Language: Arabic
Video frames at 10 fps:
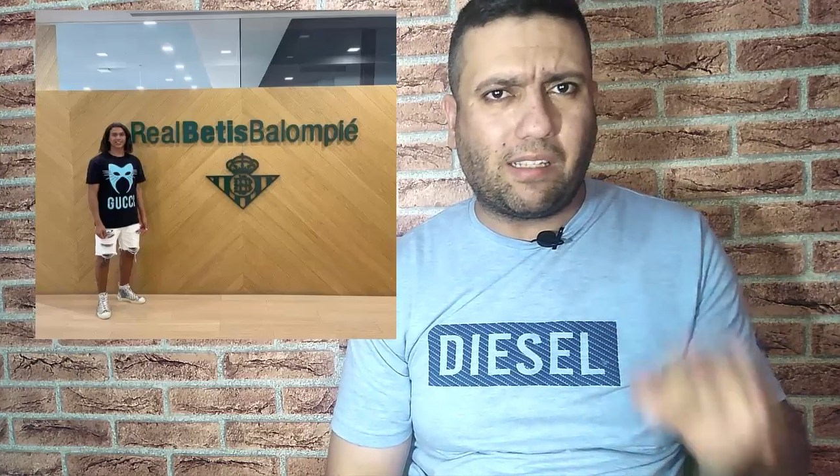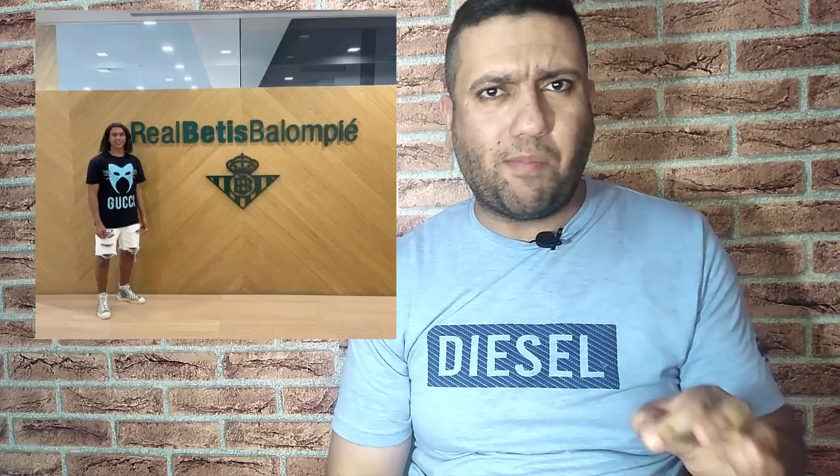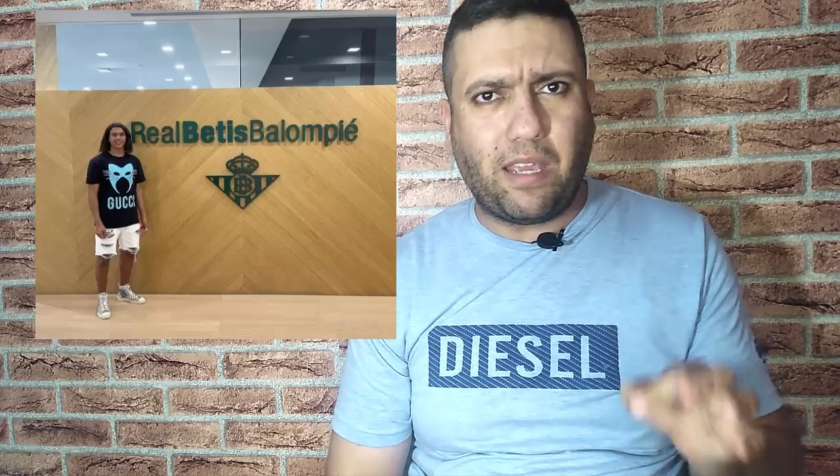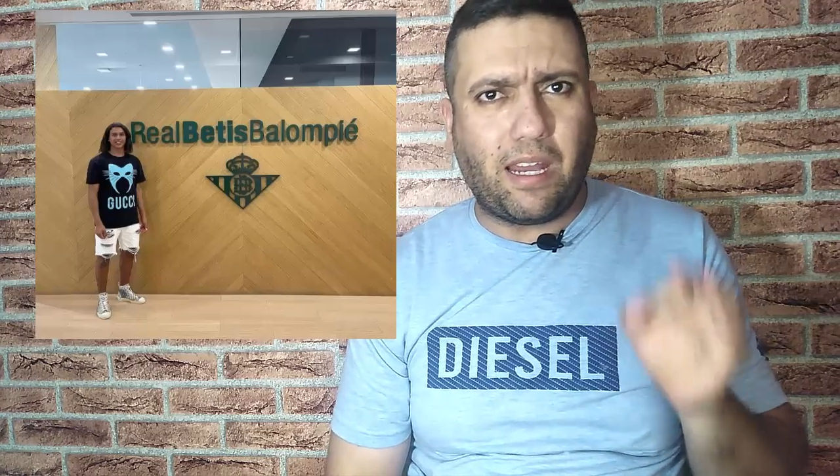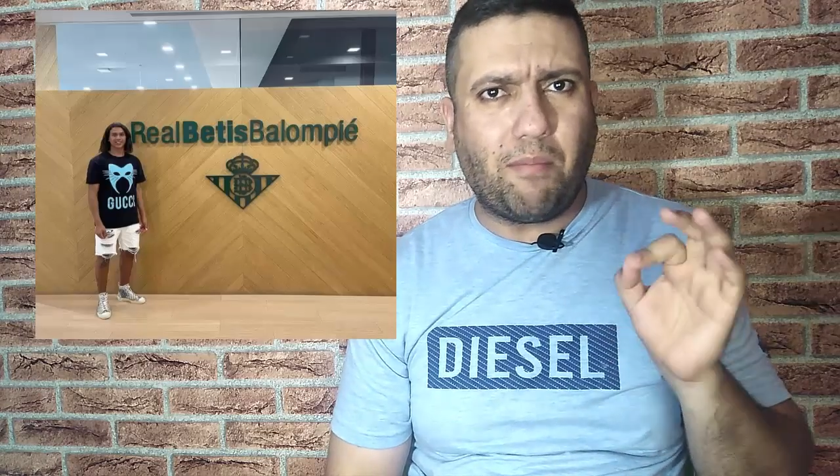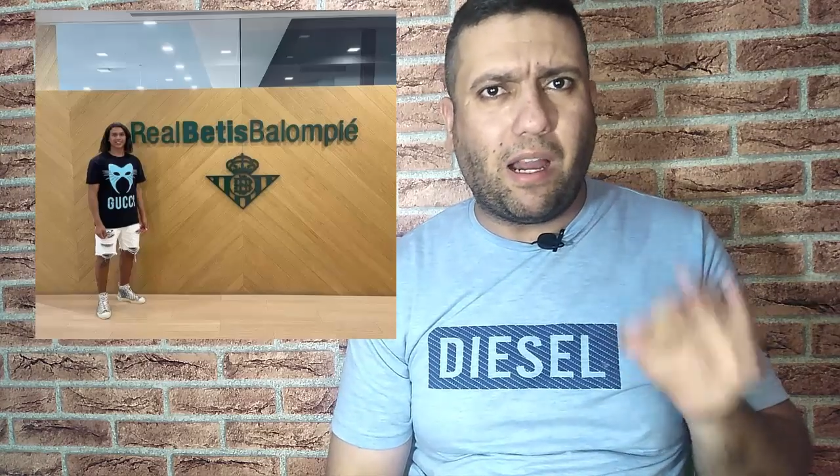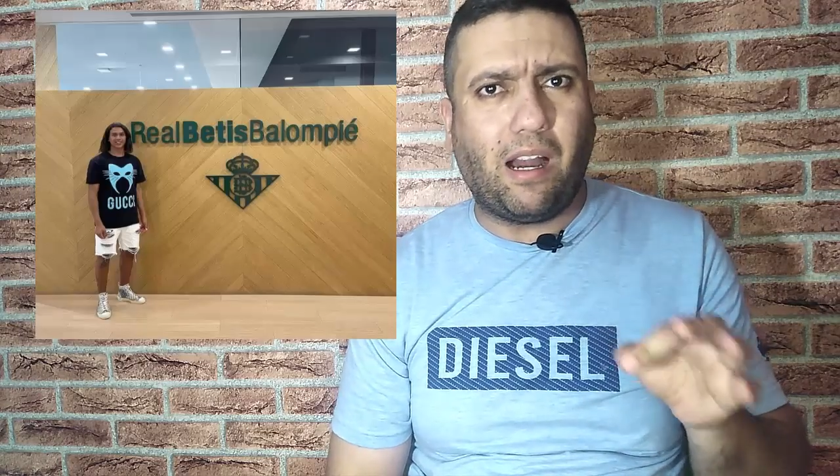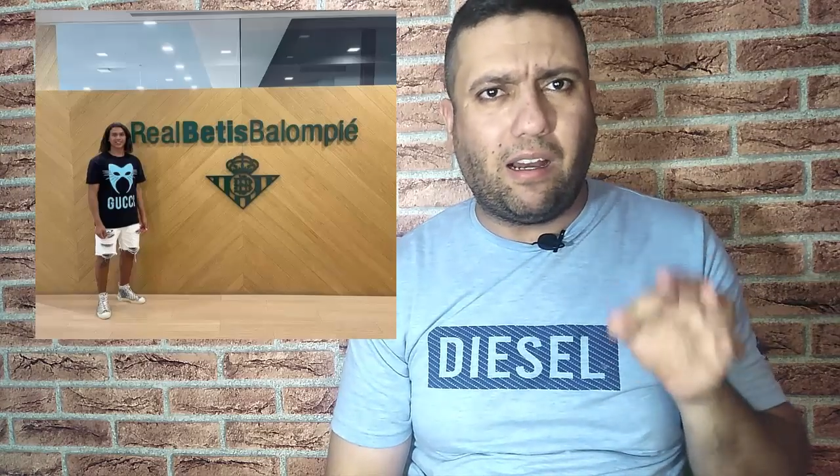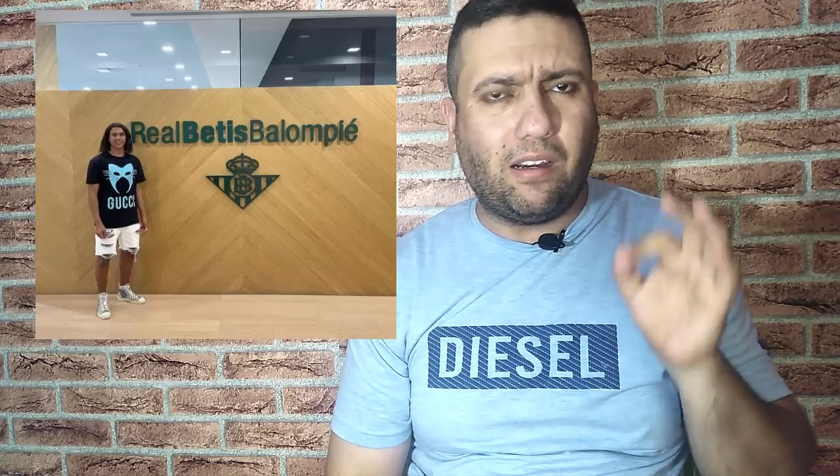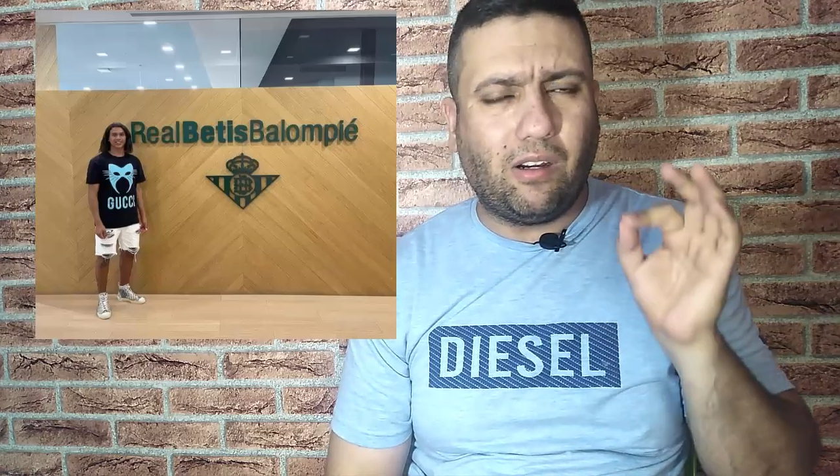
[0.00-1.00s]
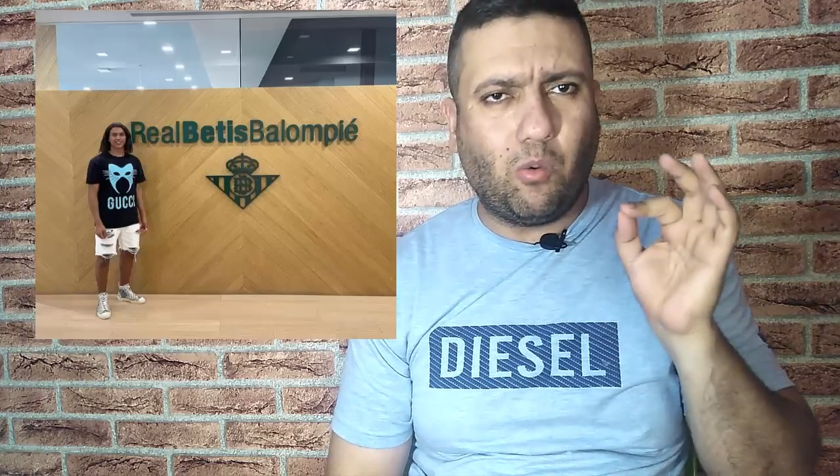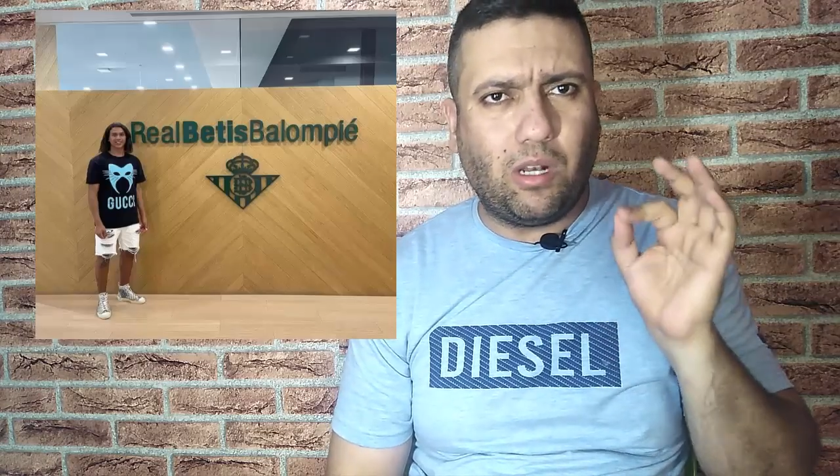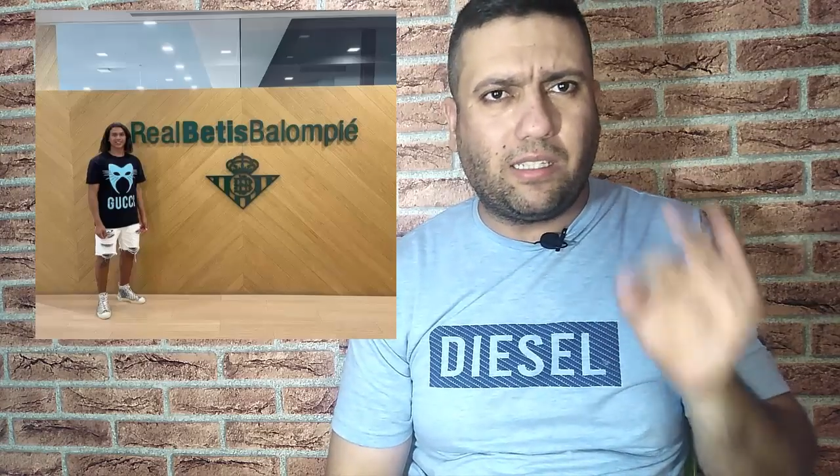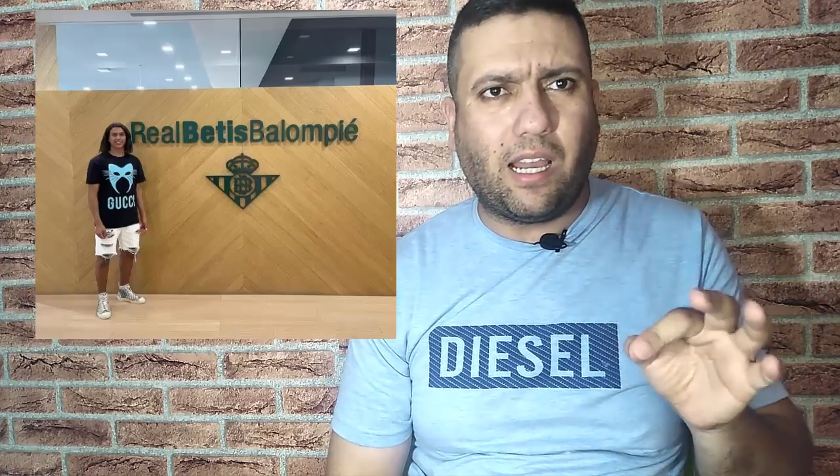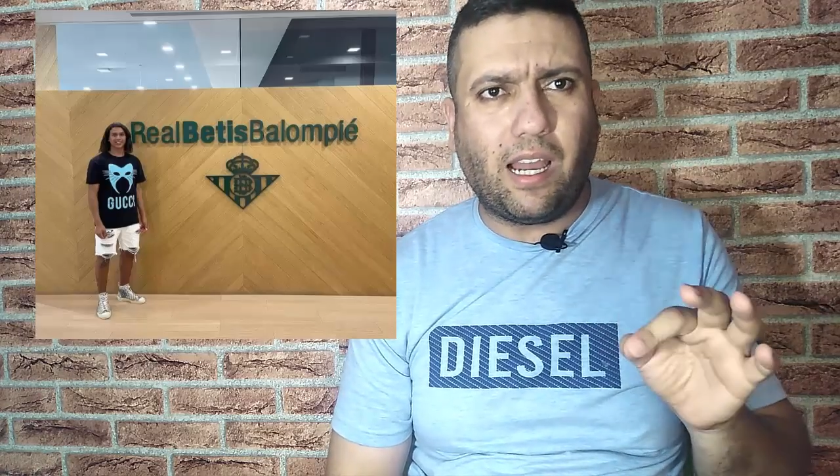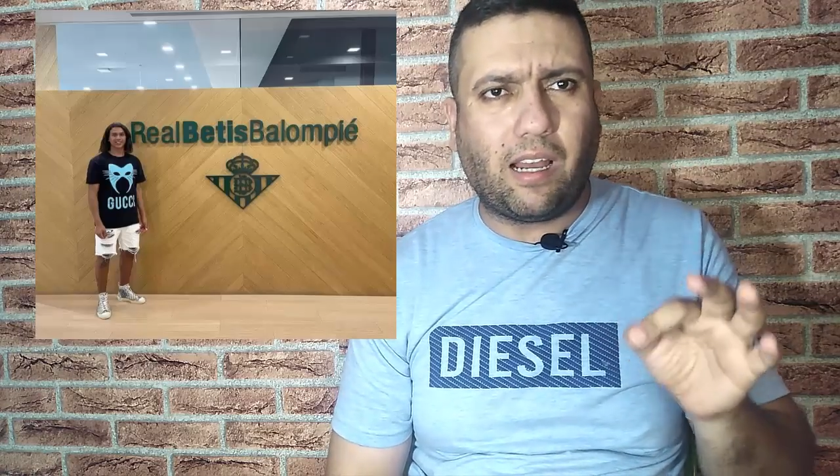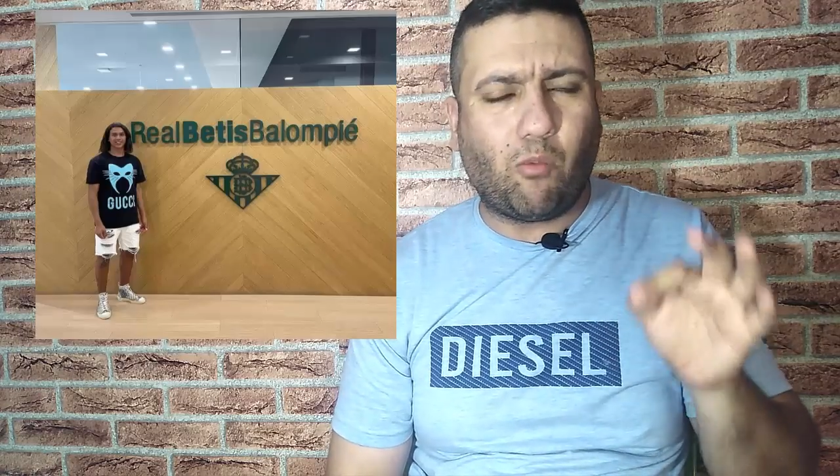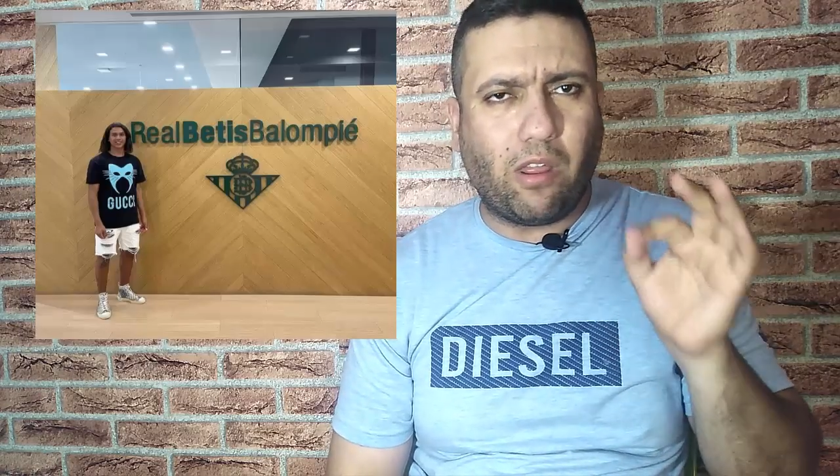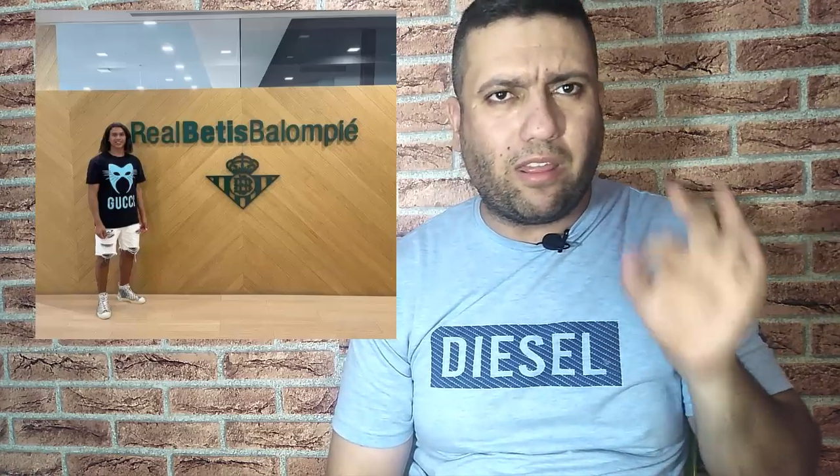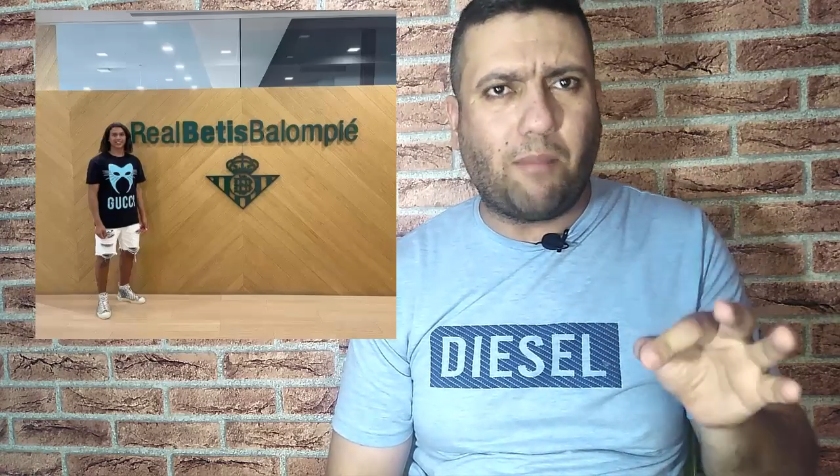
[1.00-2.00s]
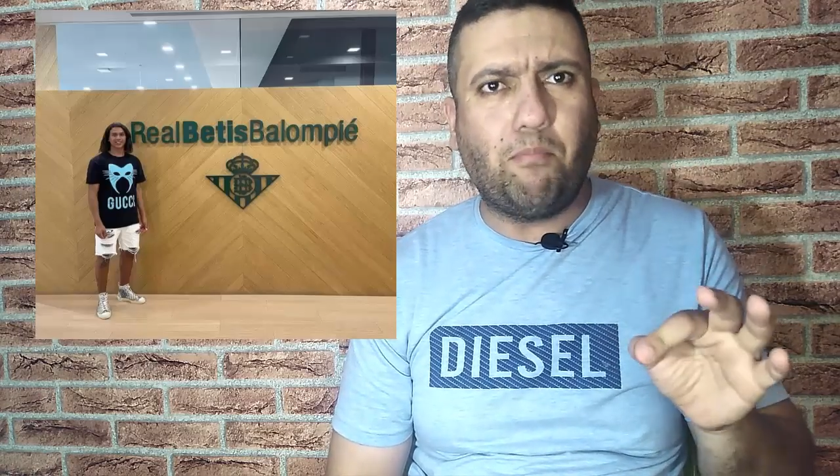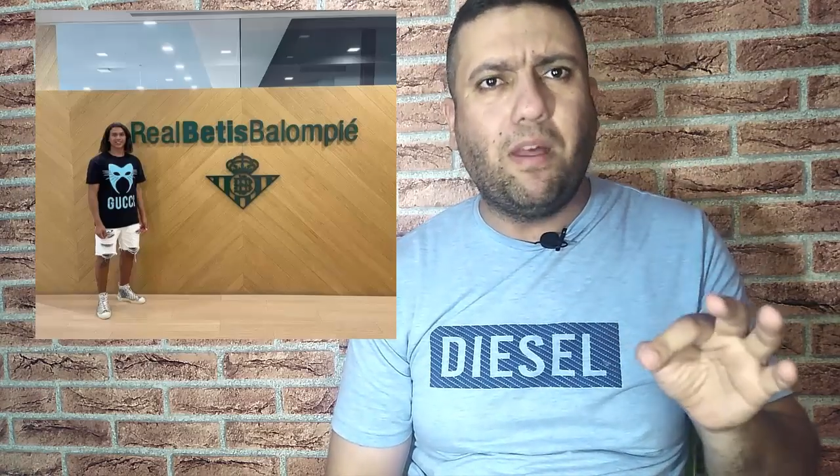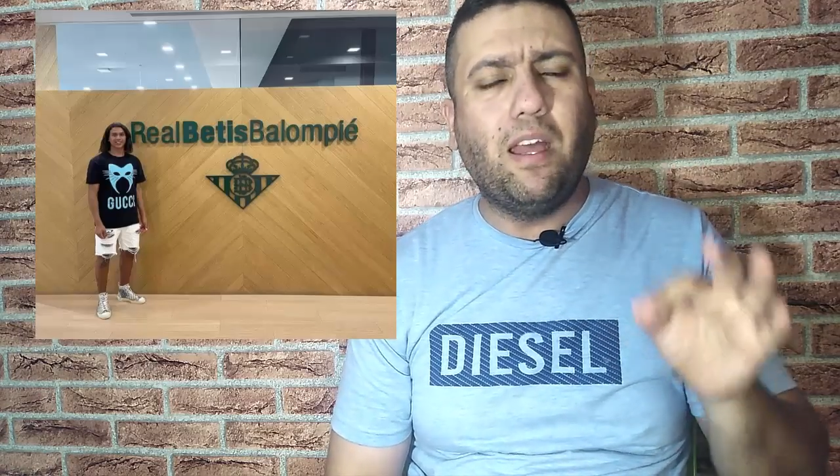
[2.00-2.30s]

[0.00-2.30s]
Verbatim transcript: رسميا مع آه، والتحق وانضم